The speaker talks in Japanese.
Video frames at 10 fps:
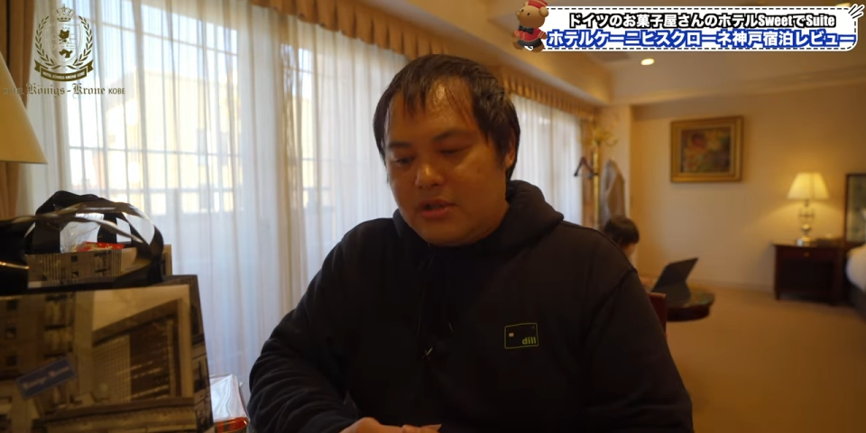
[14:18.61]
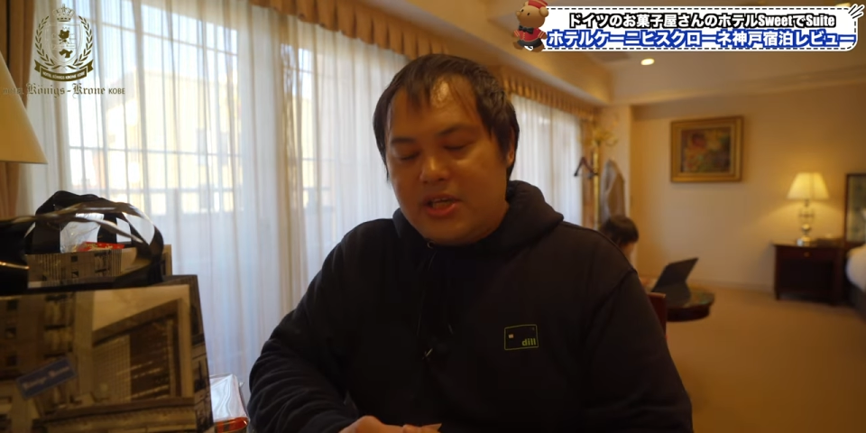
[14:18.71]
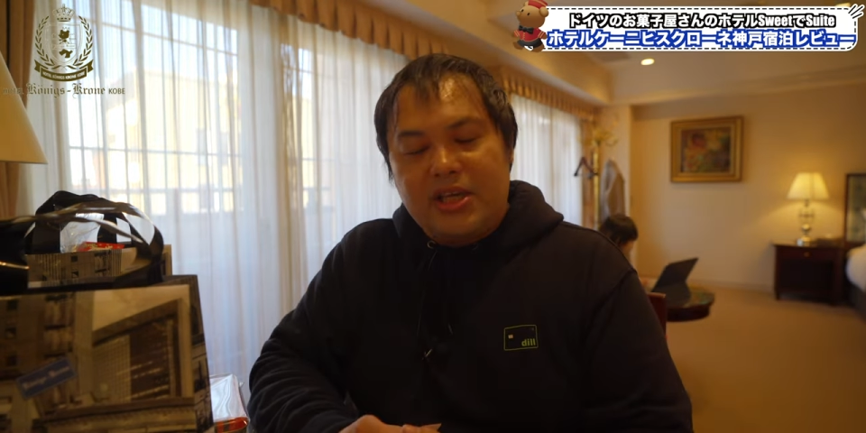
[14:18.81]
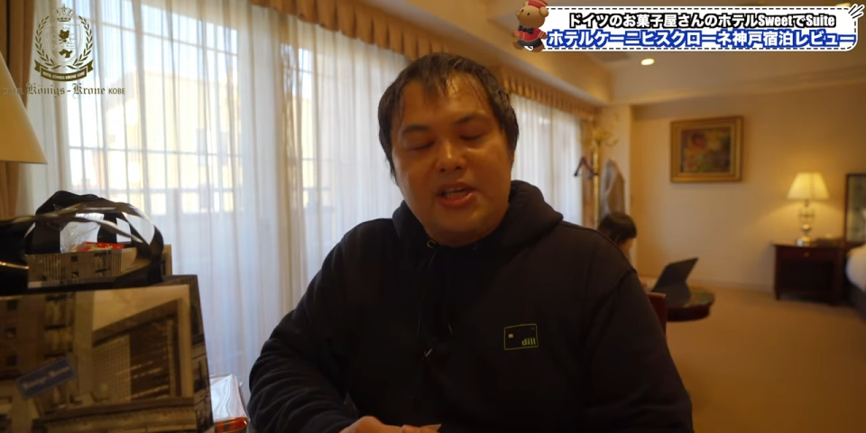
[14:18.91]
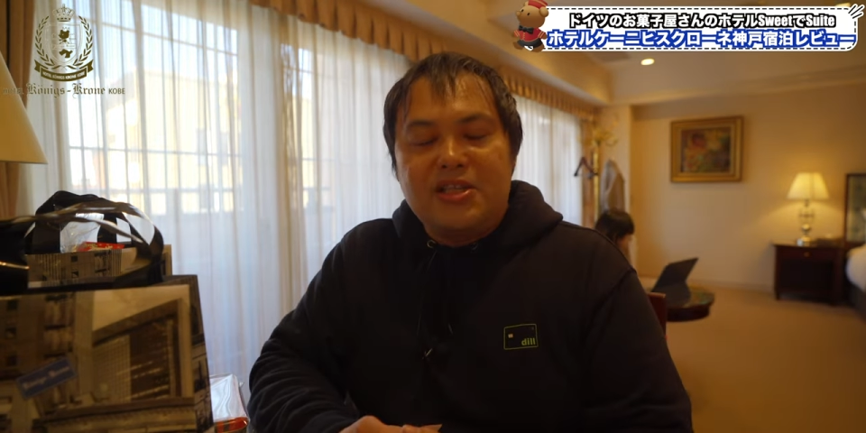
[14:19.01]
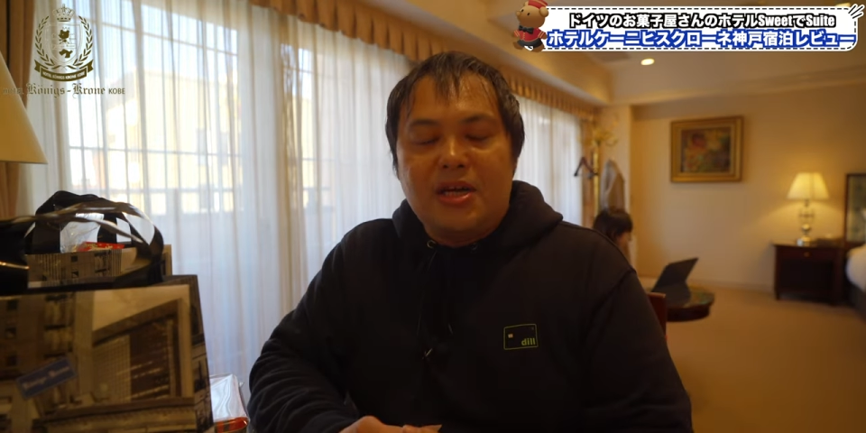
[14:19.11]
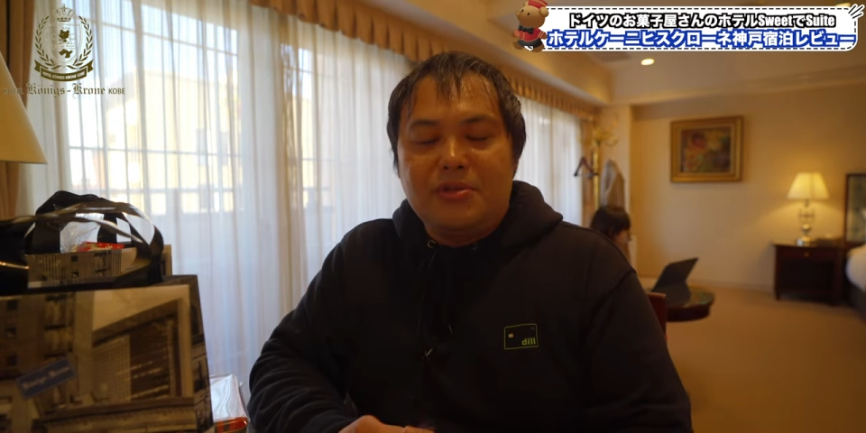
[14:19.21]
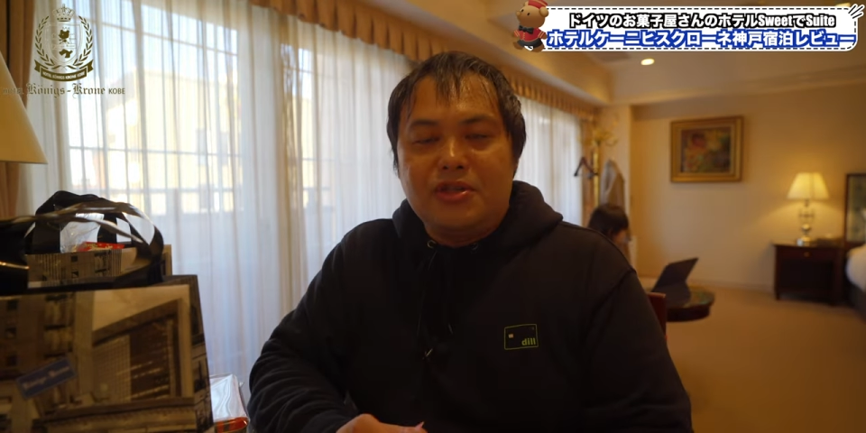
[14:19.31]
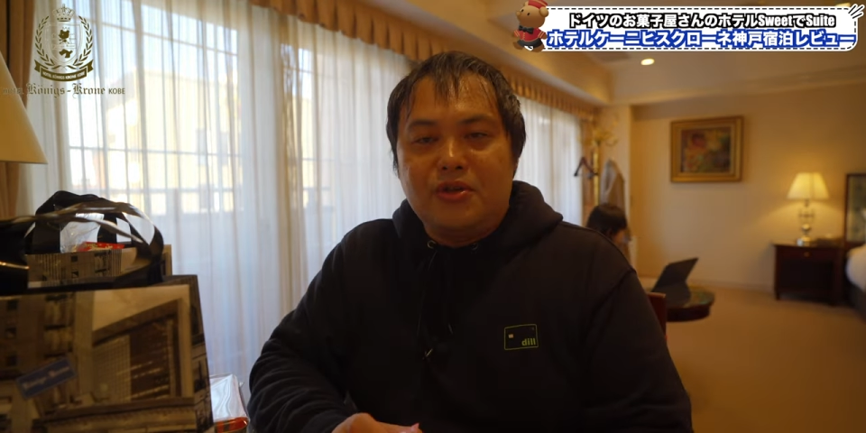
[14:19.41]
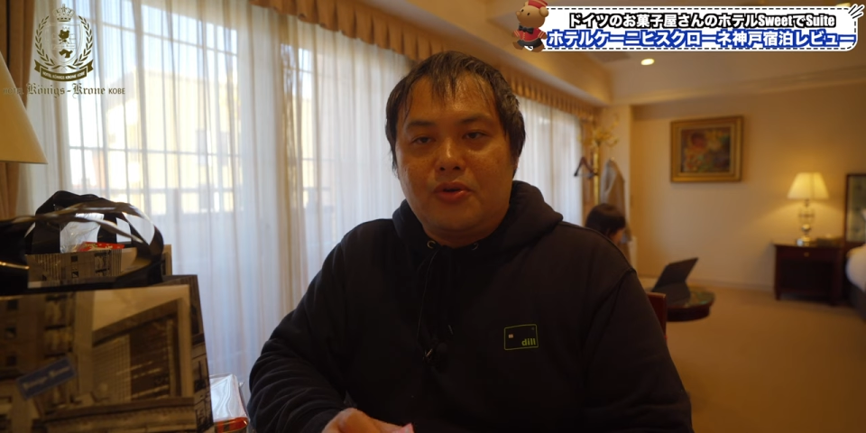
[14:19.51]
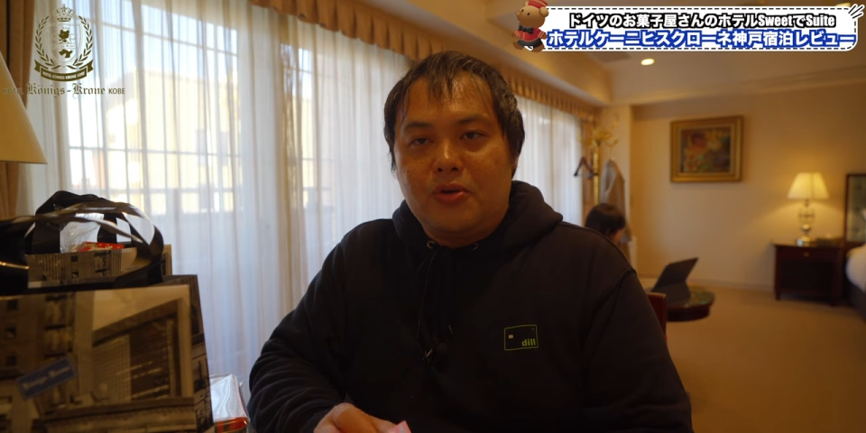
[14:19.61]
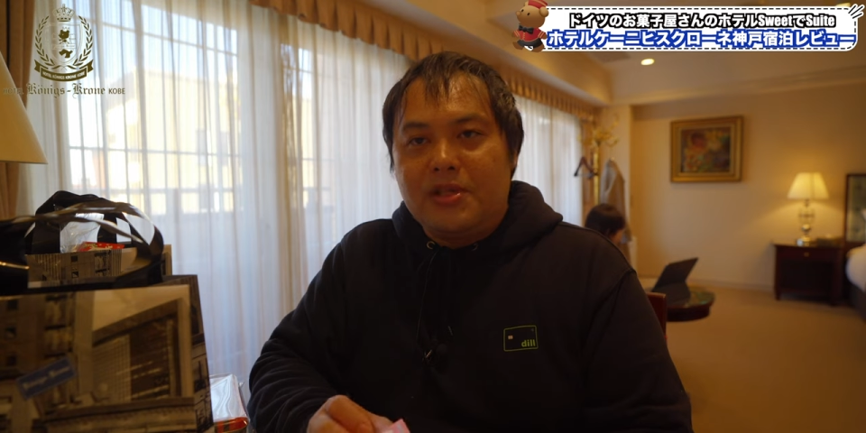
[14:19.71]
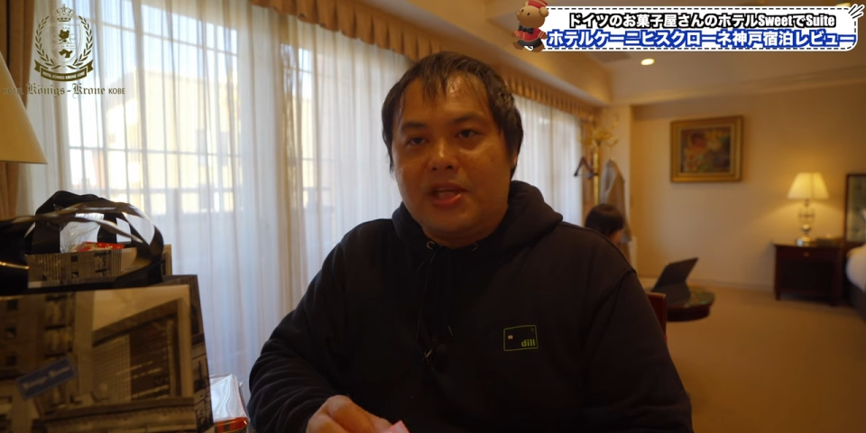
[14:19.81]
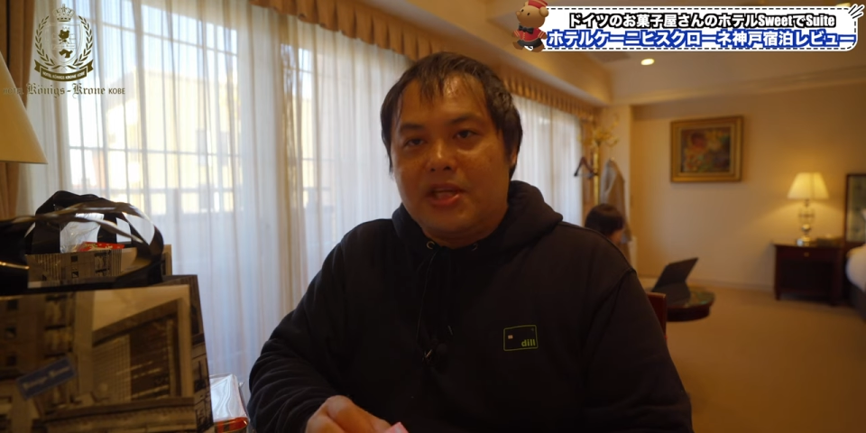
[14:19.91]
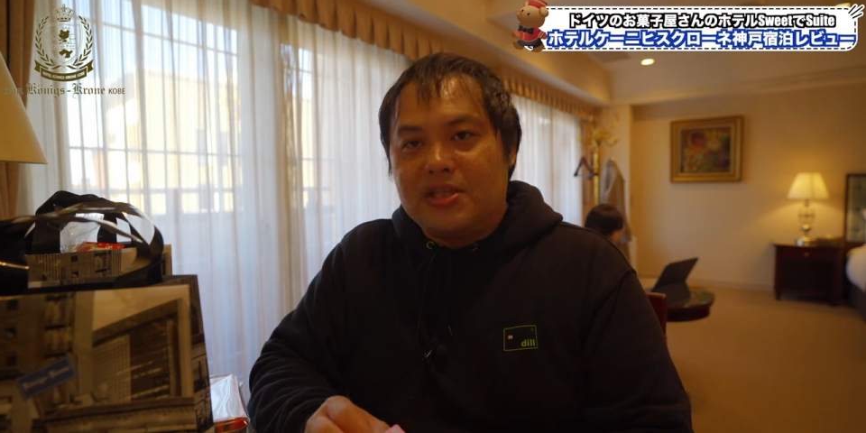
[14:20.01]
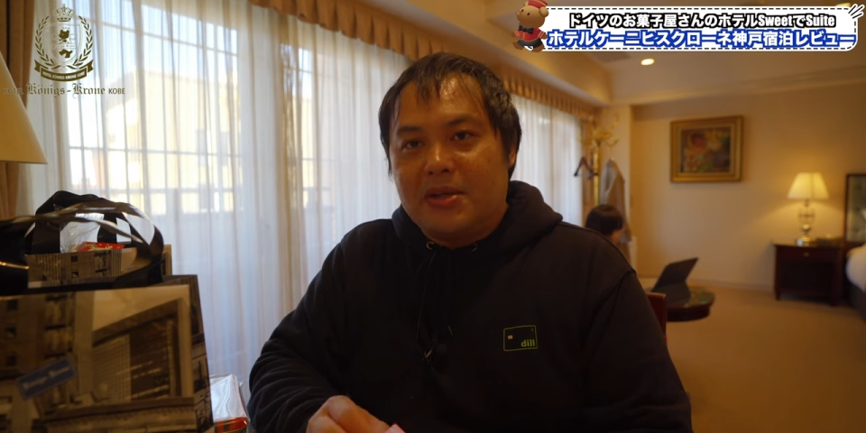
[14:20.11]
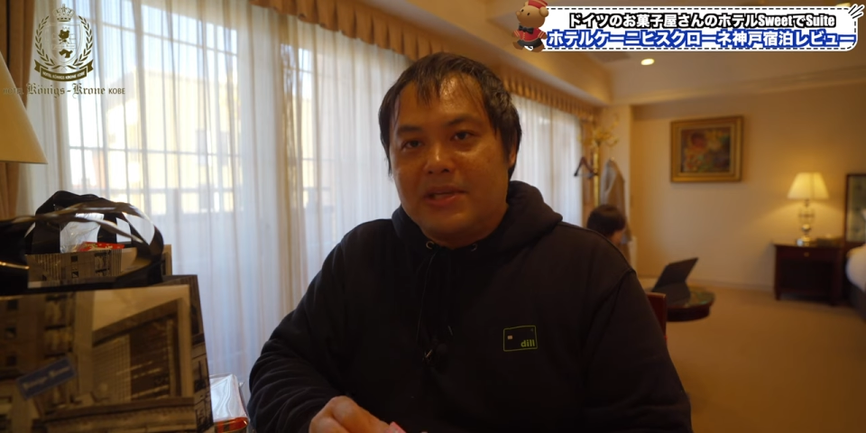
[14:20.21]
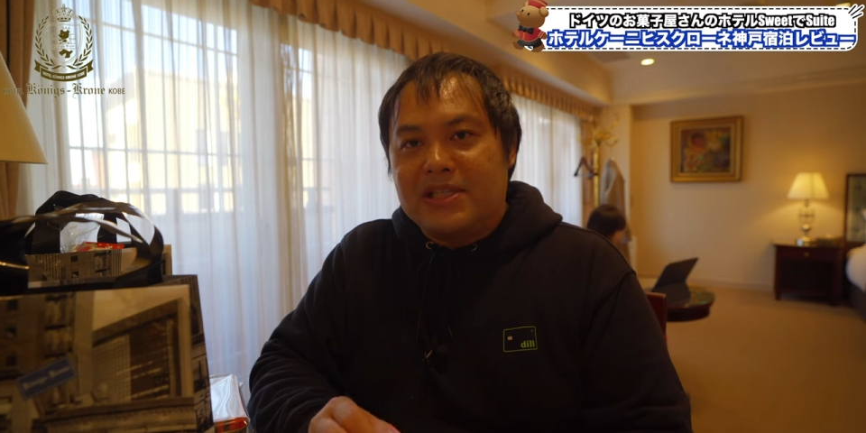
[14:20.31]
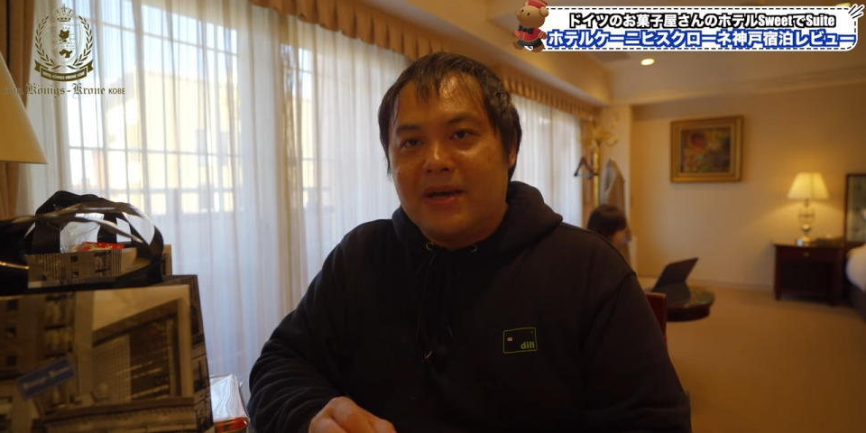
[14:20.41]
税金サービス料込みでですね、まあ、